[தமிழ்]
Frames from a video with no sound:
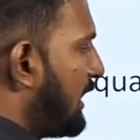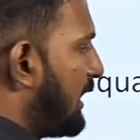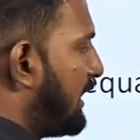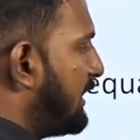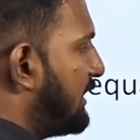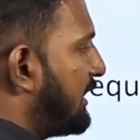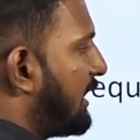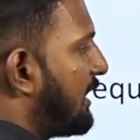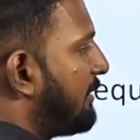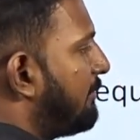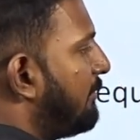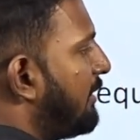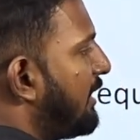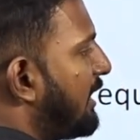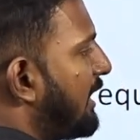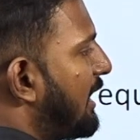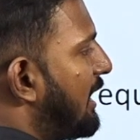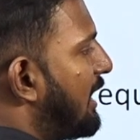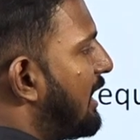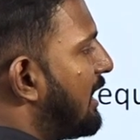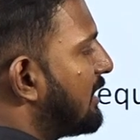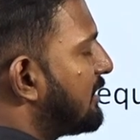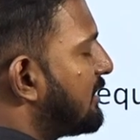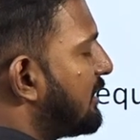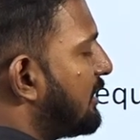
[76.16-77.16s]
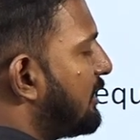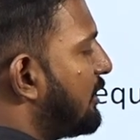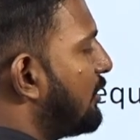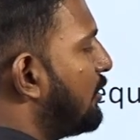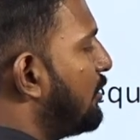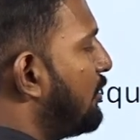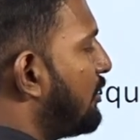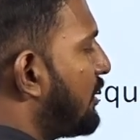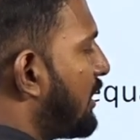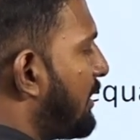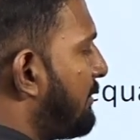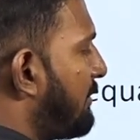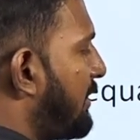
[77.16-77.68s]
இந்த நம்பர்
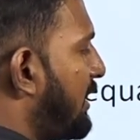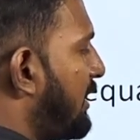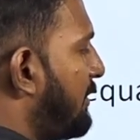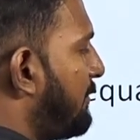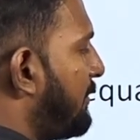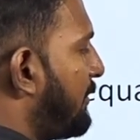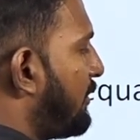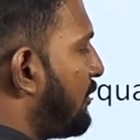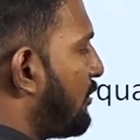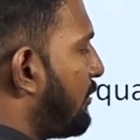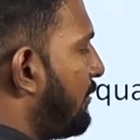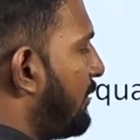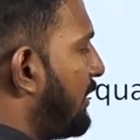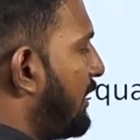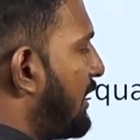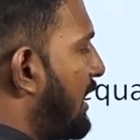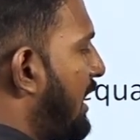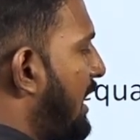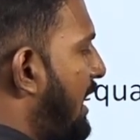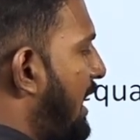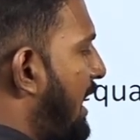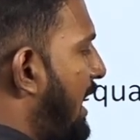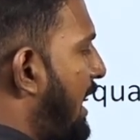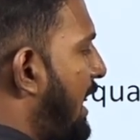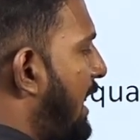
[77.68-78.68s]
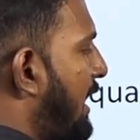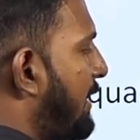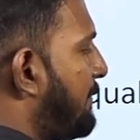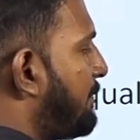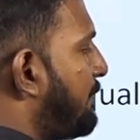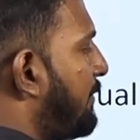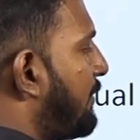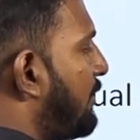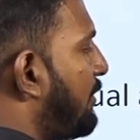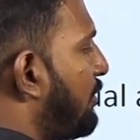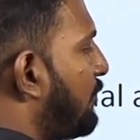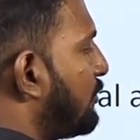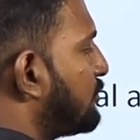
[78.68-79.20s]
எல்லாத்துக்கும் நம்ம என்ன பண்ணுறோம் அப்படின்னா ஆட்
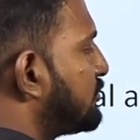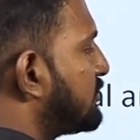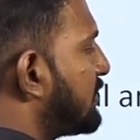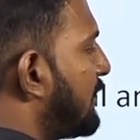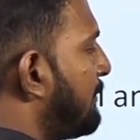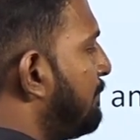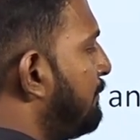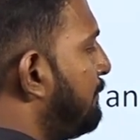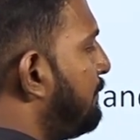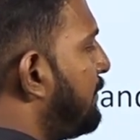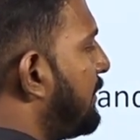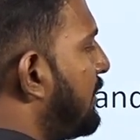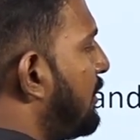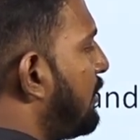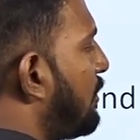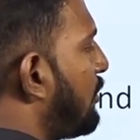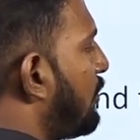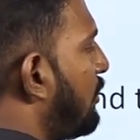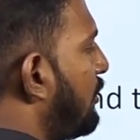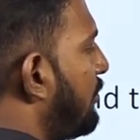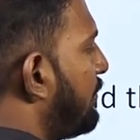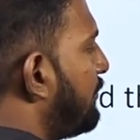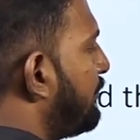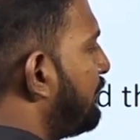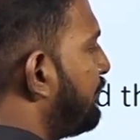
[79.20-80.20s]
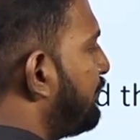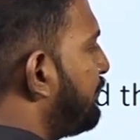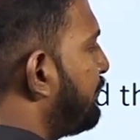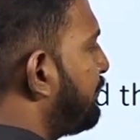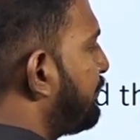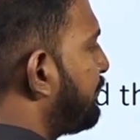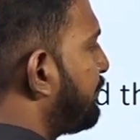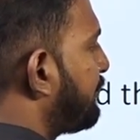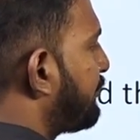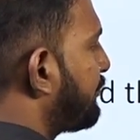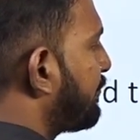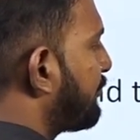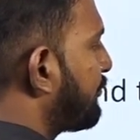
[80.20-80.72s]
பண்ணுறோம் சம் பண்ணுறோம்
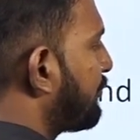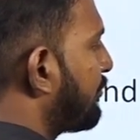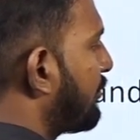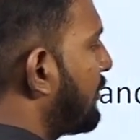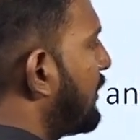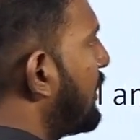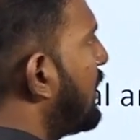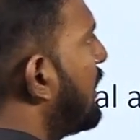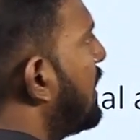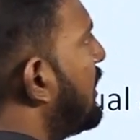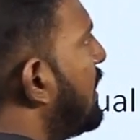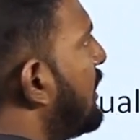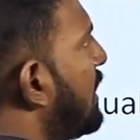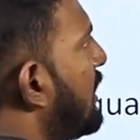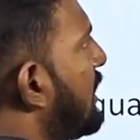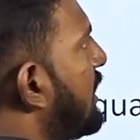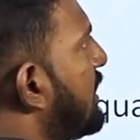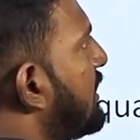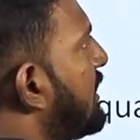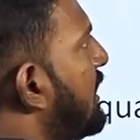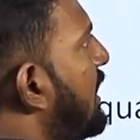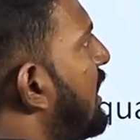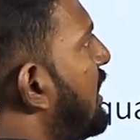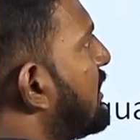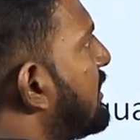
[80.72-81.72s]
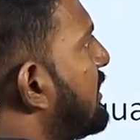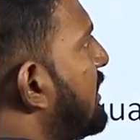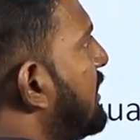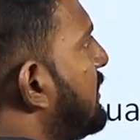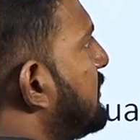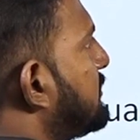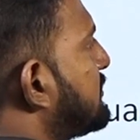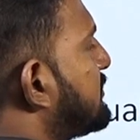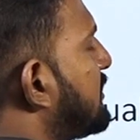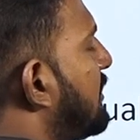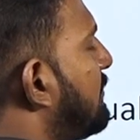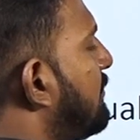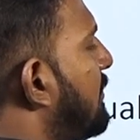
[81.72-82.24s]
இது
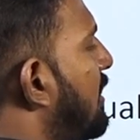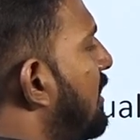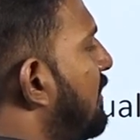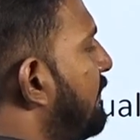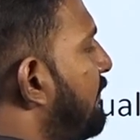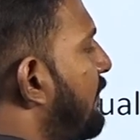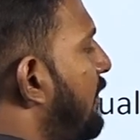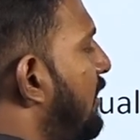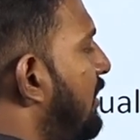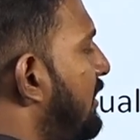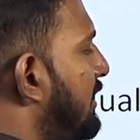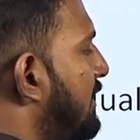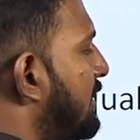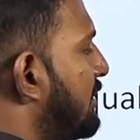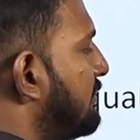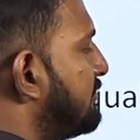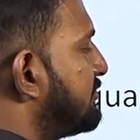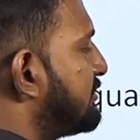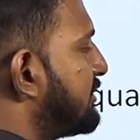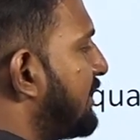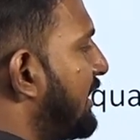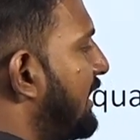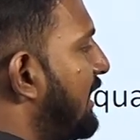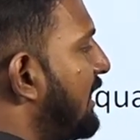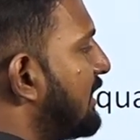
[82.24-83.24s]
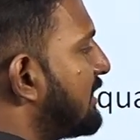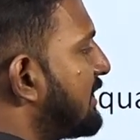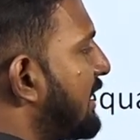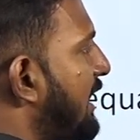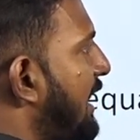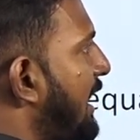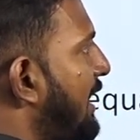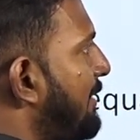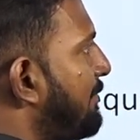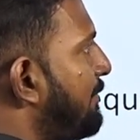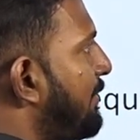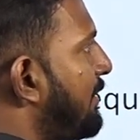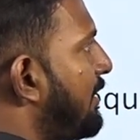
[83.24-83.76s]
எல்லாத்தையும் சம் ஆஃப் ஆல் டேர்ம்ஸ்
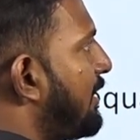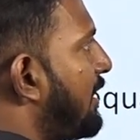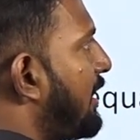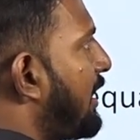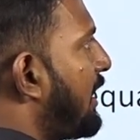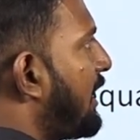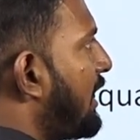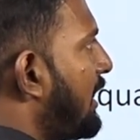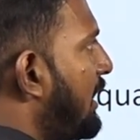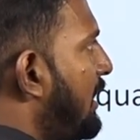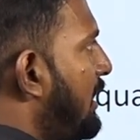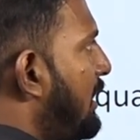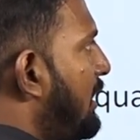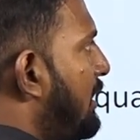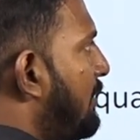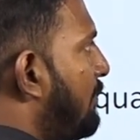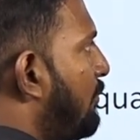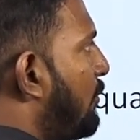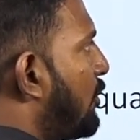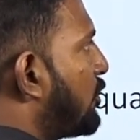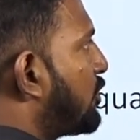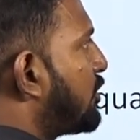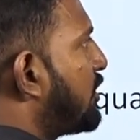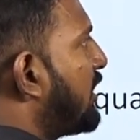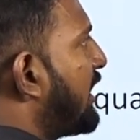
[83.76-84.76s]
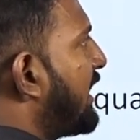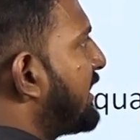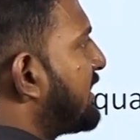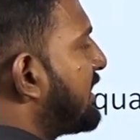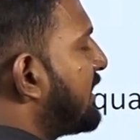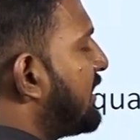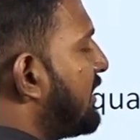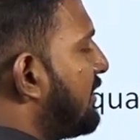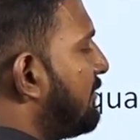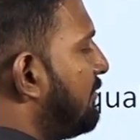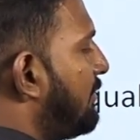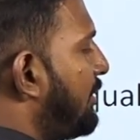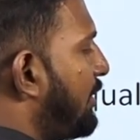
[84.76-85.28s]
எல்லாத்தையும் ஆட் பண்ணுறேன் மொத்தம்
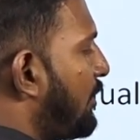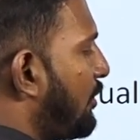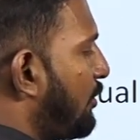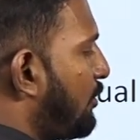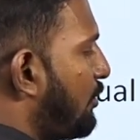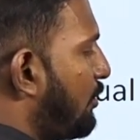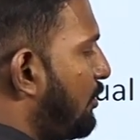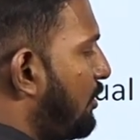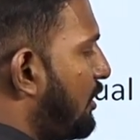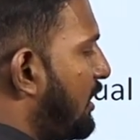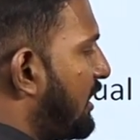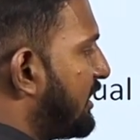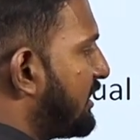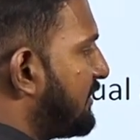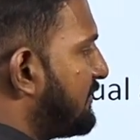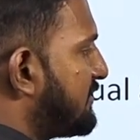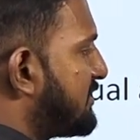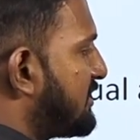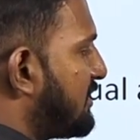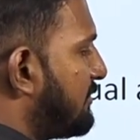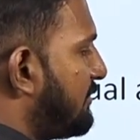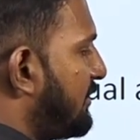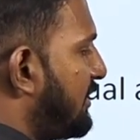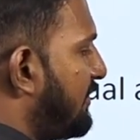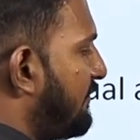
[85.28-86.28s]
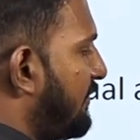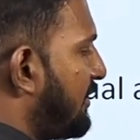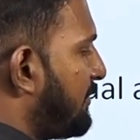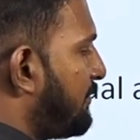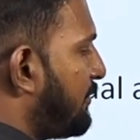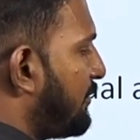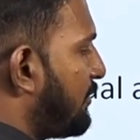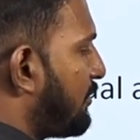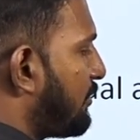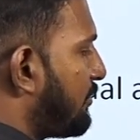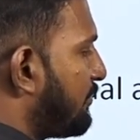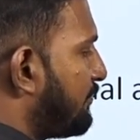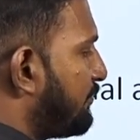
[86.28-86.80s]
எத்தனை நம்பர் இருக்கோ அதை வச்சு நம்ம
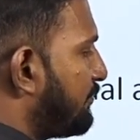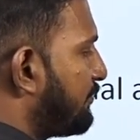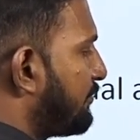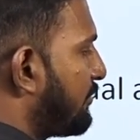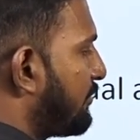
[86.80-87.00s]
டிவைட் பண்ணுறோம்